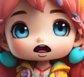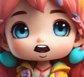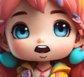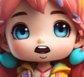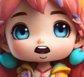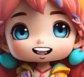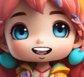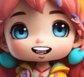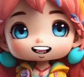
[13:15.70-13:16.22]

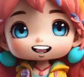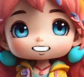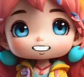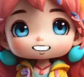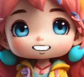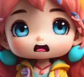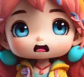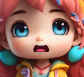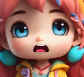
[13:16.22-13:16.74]
bersamanya
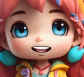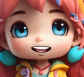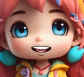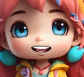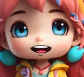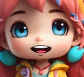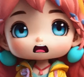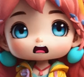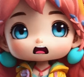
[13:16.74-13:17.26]
dan
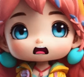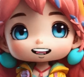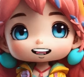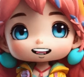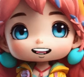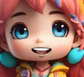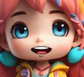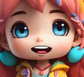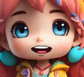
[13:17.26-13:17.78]
mengambil
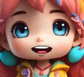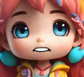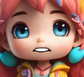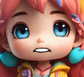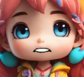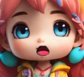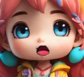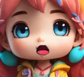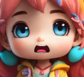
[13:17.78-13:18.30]
foto.
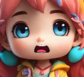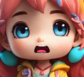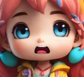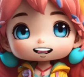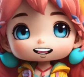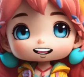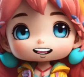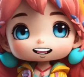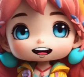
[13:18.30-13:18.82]

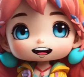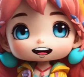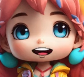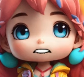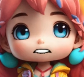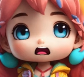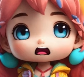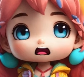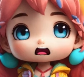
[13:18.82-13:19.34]
Kina ingin
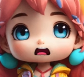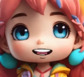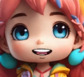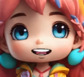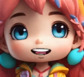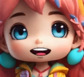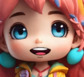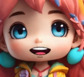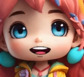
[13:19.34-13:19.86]
protes
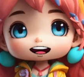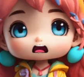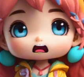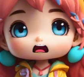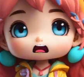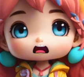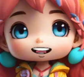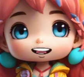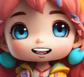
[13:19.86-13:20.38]
tapi
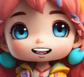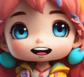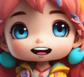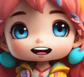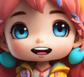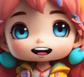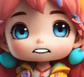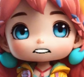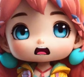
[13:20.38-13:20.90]
malu,
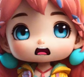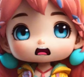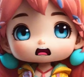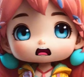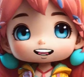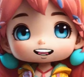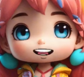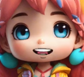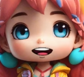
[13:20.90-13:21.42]
karena
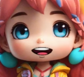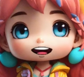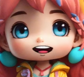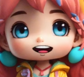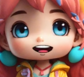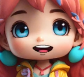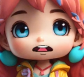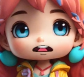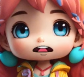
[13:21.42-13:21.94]
pria itu
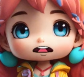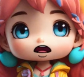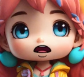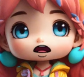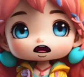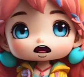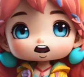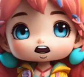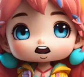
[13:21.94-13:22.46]
lebih
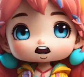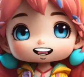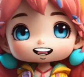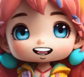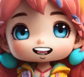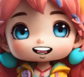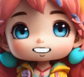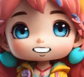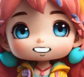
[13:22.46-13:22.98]
banyak
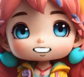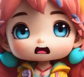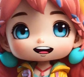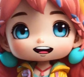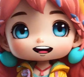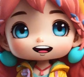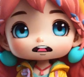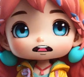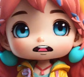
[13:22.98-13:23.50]
menghabiskan
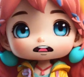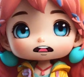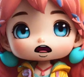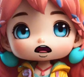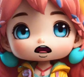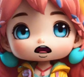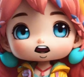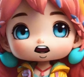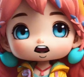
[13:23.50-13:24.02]
waktu
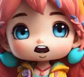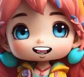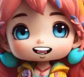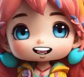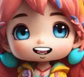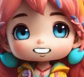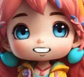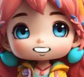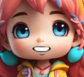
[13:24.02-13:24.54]
bersama Clara
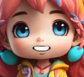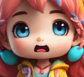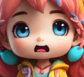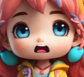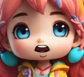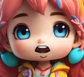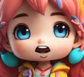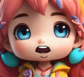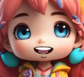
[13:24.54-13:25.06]

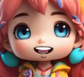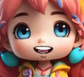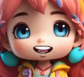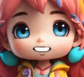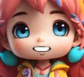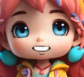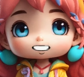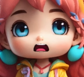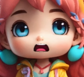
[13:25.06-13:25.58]
daripada dia.
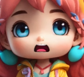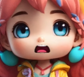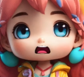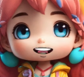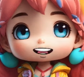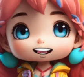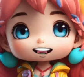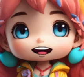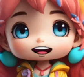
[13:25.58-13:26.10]

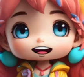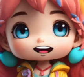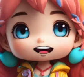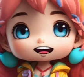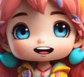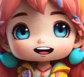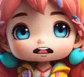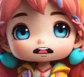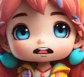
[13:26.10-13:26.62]

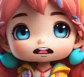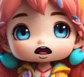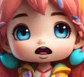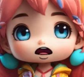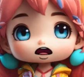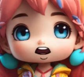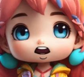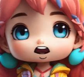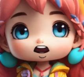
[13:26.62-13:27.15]
Foto-foto
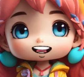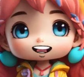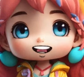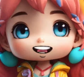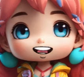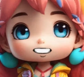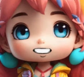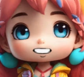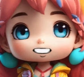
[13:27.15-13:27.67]
Clara di
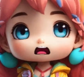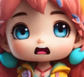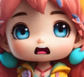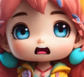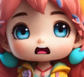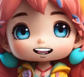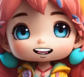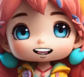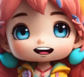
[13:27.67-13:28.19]
ponselnya
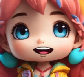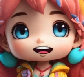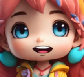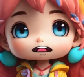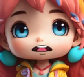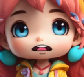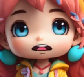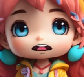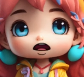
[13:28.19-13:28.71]
pun jauh
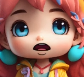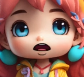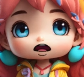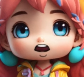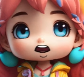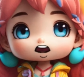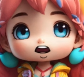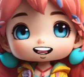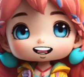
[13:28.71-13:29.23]
lebih
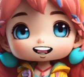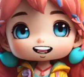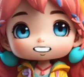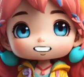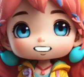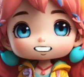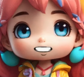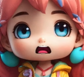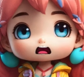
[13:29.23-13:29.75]
banyak,
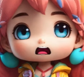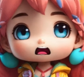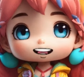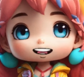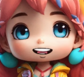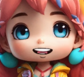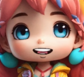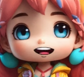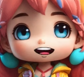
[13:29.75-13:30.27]
sedangkan
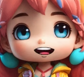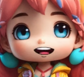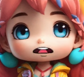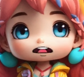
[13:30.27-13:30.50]
foto